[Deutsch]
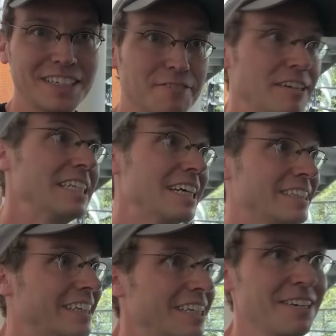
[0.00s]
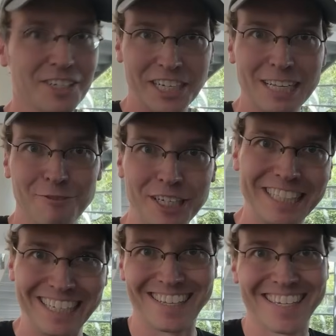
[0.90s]
nicht verlieren, stellen wir ihn
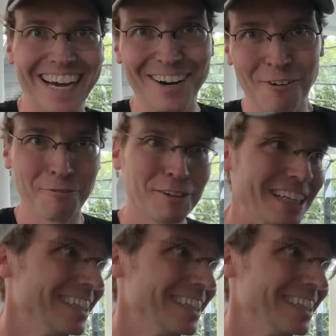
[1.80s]
jedes Jahr auf.